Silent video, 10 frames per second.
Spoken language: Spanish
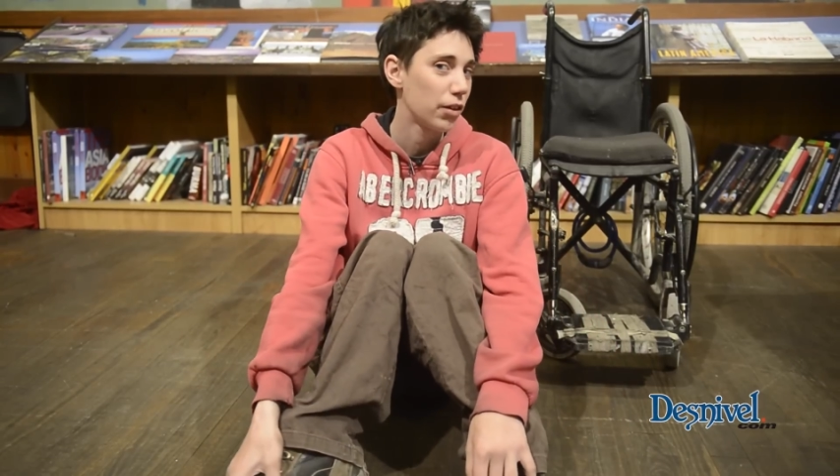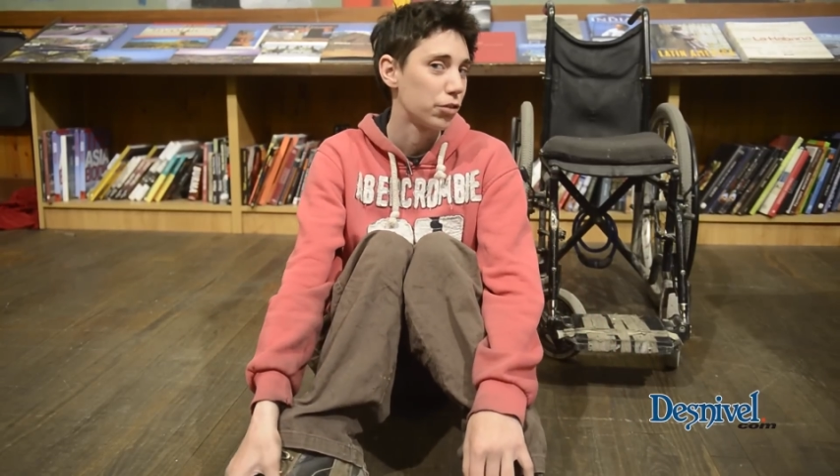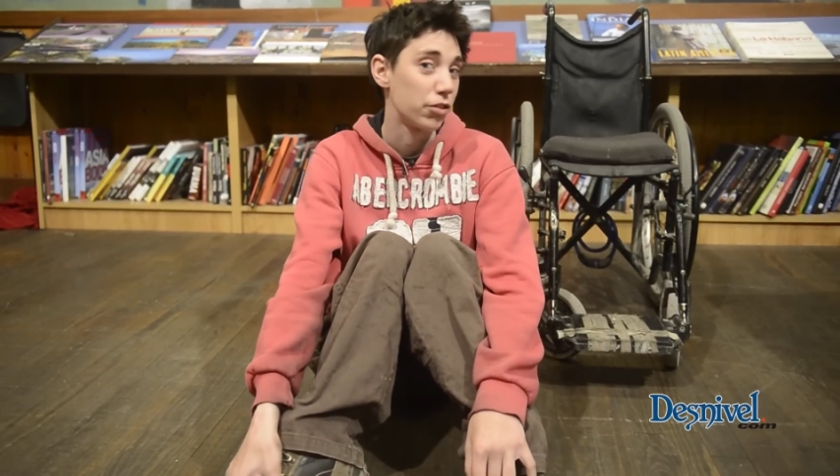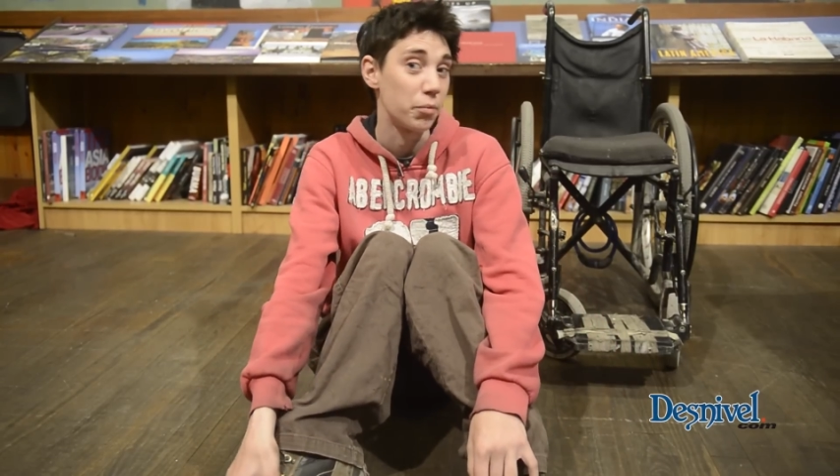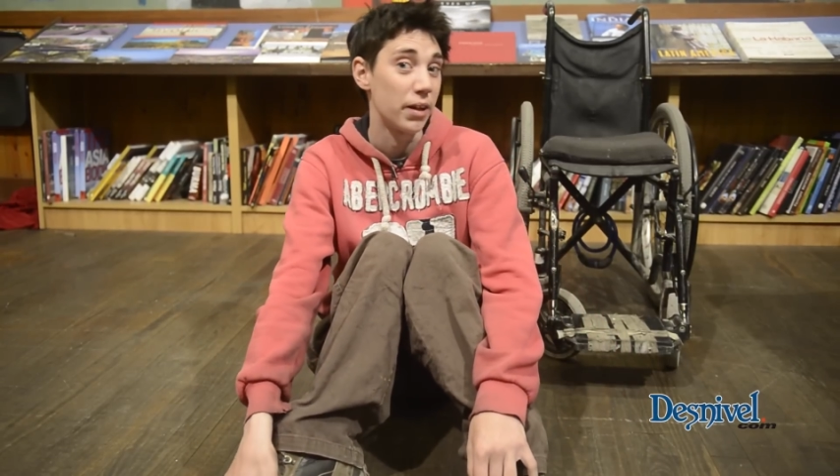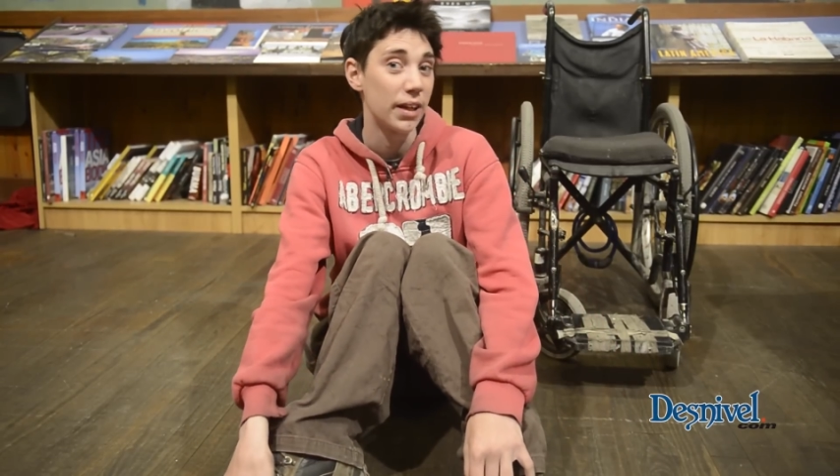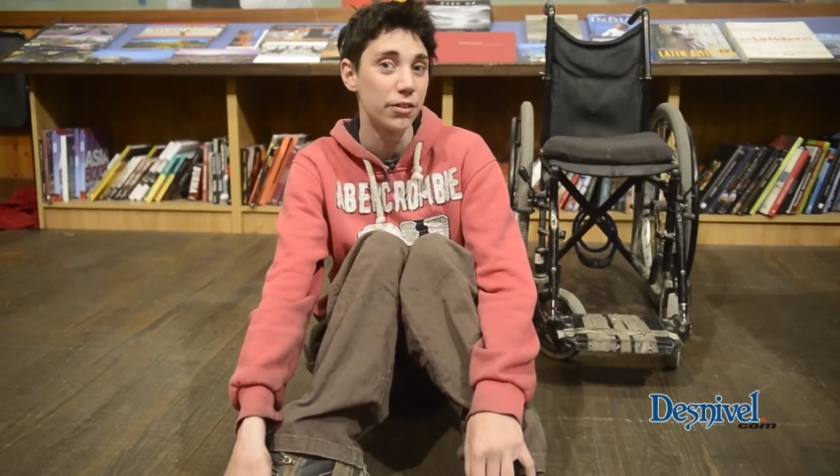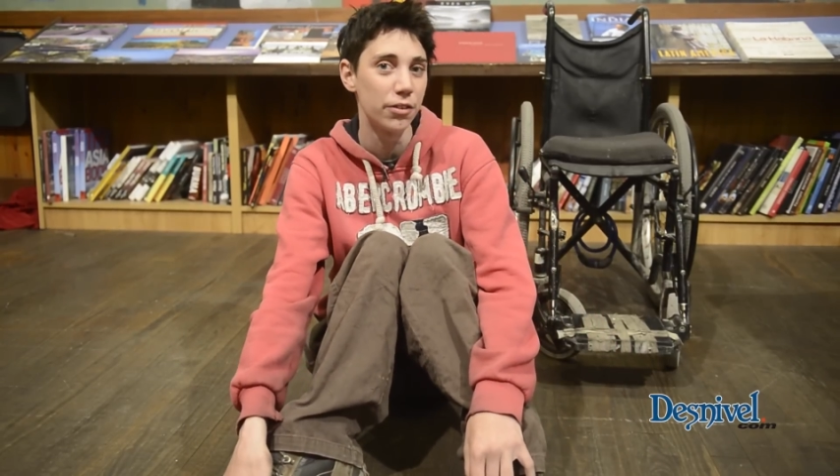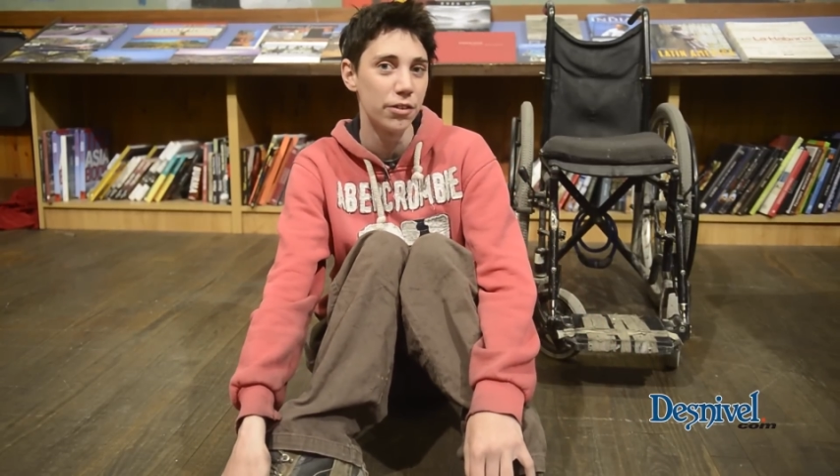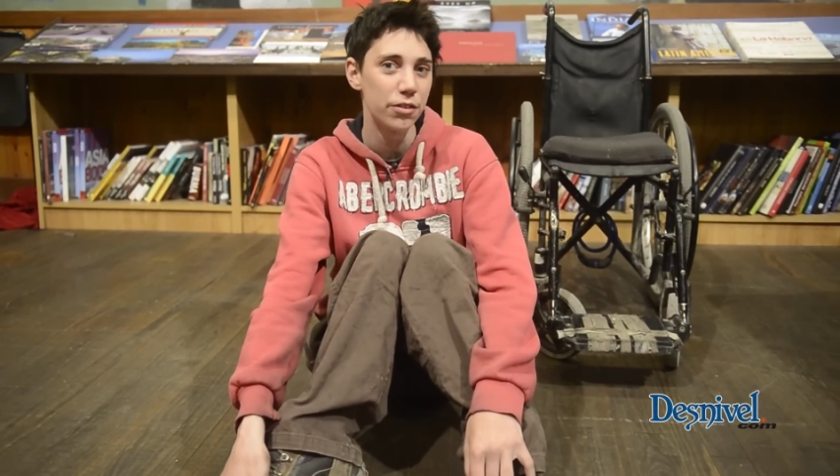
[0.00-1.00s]
hijos los
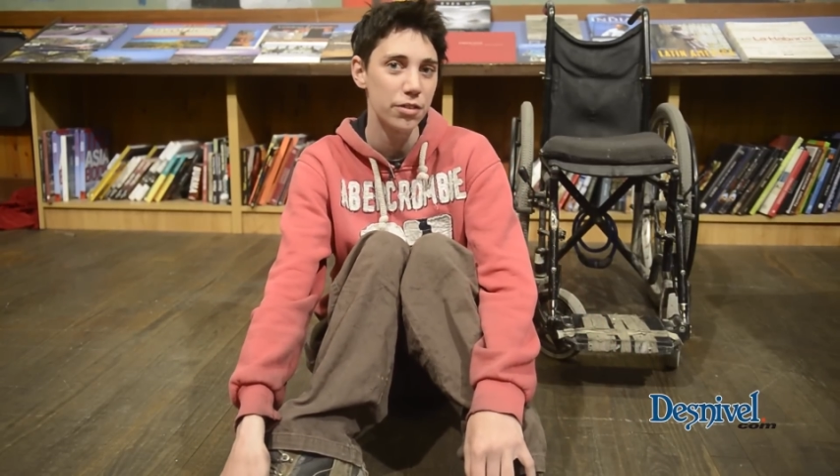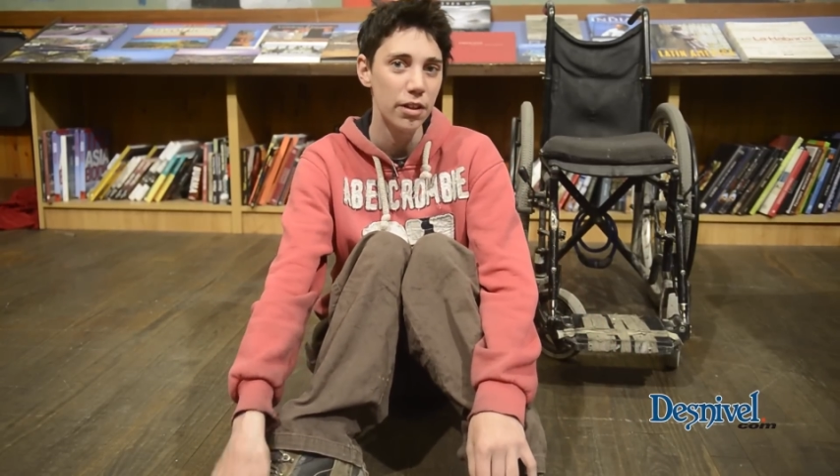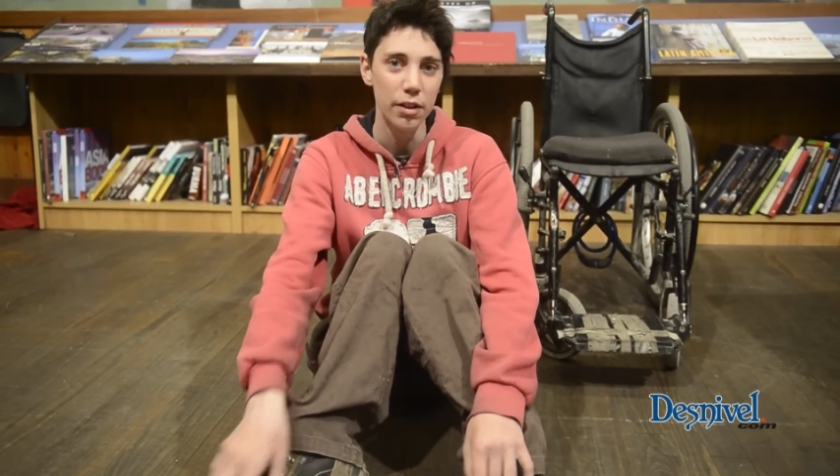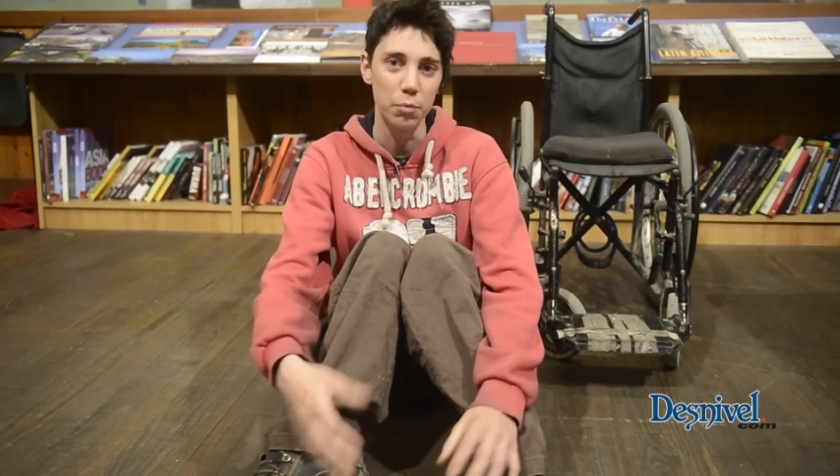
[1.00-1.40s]
amaría todos